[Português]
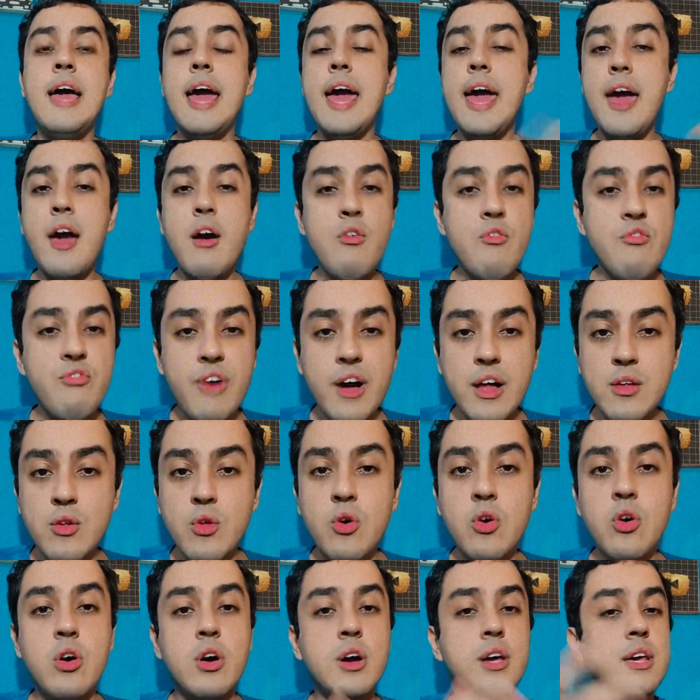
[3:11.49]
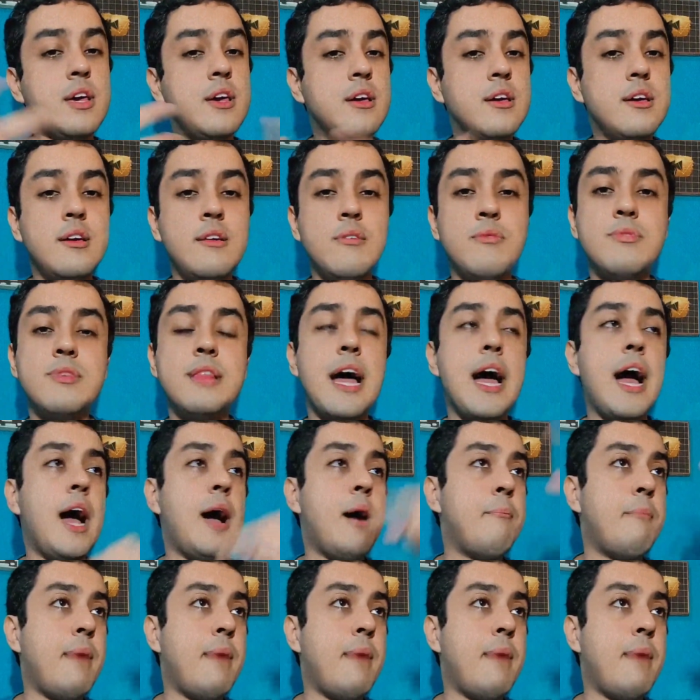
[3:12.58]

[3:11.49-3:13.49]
É um valor que que tá